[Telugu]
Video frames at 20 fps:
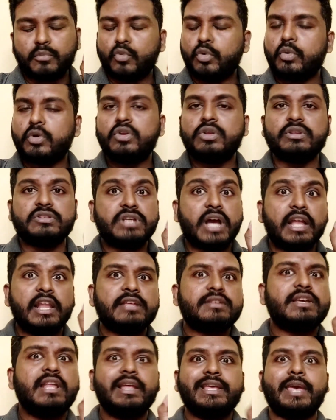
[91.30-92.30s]
మోర్ చాలా
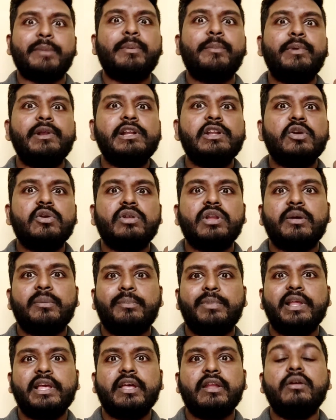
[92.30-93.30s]
చాలా కెపబిలిటీ ఉన్న
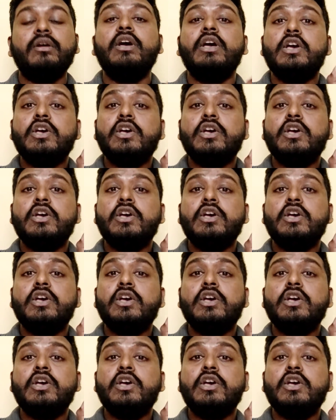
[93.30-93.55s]
ప్లేయర్